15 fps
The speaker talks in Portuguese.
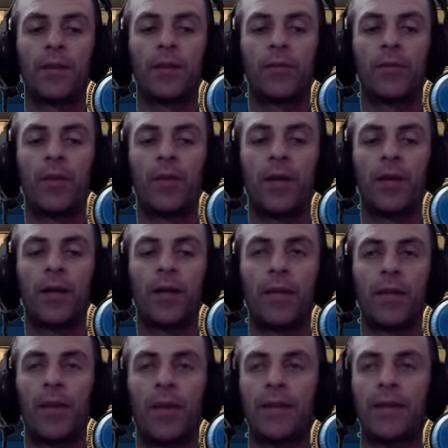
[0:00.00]
do webcam, que
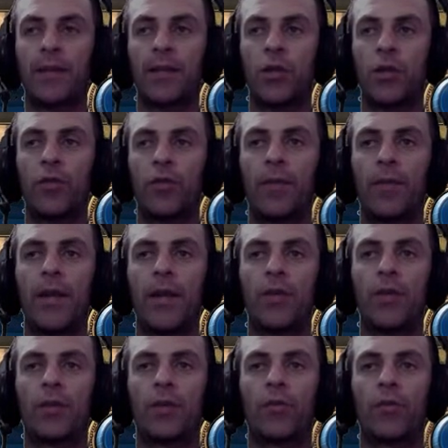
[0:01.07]
aparece aqui, ó,
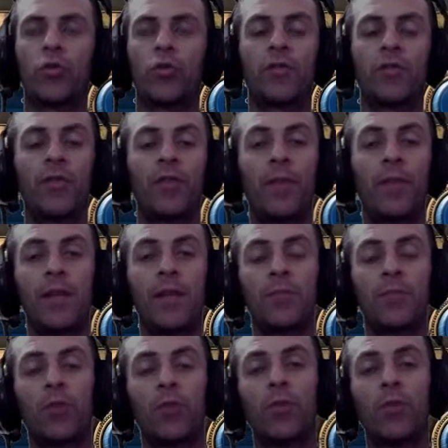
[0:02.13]
vermelhinho, tá vendo? Quando tiver vermelhinho,
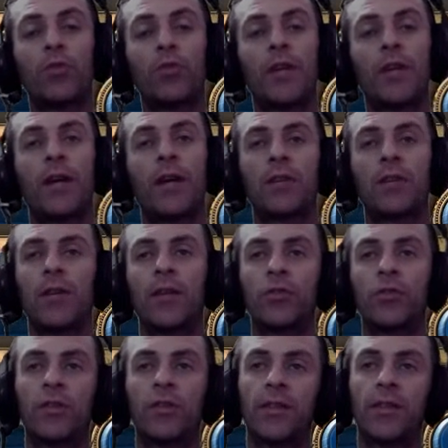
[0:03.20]
porque alguma coisa de errado tá
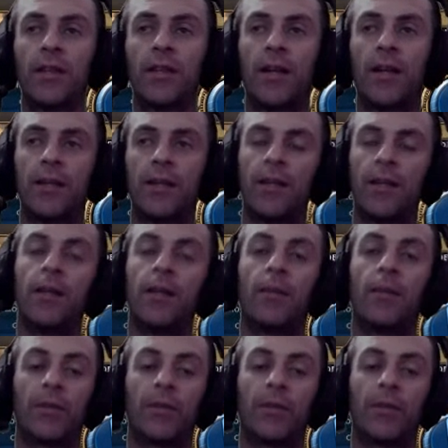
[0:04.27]
acontecendo na cidade. Mas se